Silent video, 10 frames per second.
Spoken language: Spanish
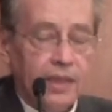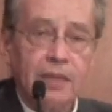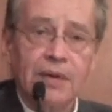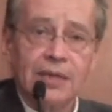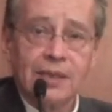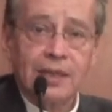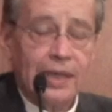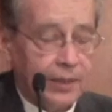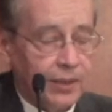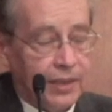Y más
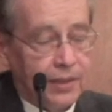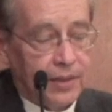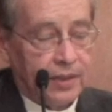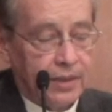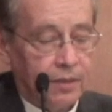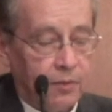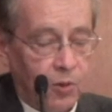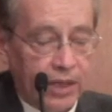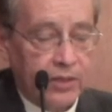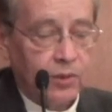adelante
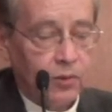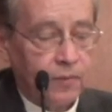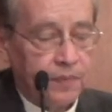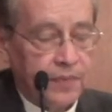escribió esto.